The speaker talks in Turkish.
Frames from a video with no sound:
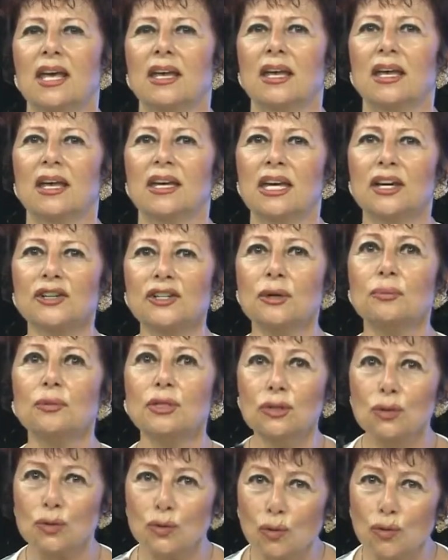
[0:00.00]
Ee,
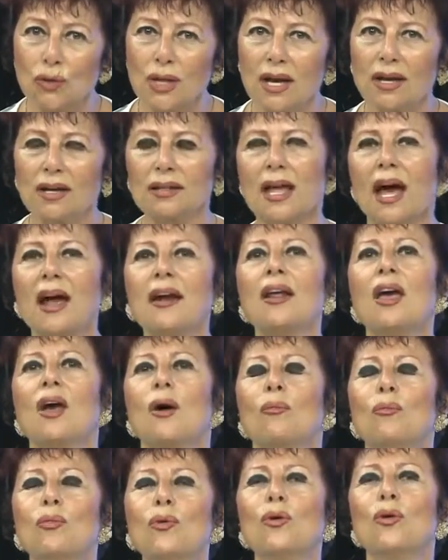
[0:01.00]
yaşamın sonuna kadar
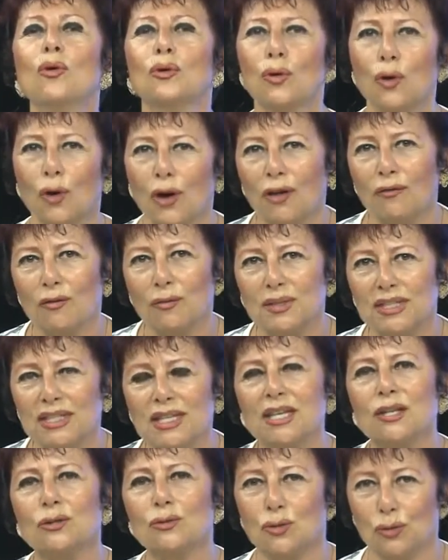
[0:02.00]
bu
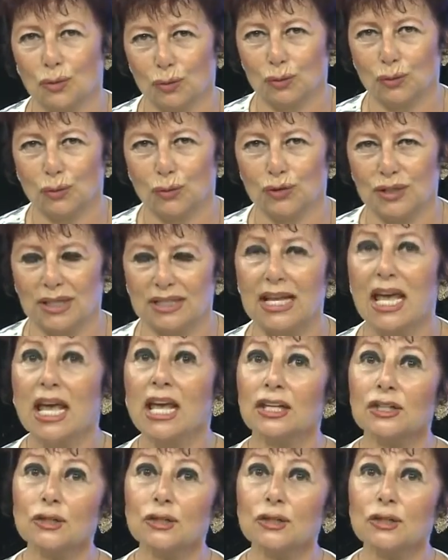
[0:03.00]
görevimizi sürdüreceğiz.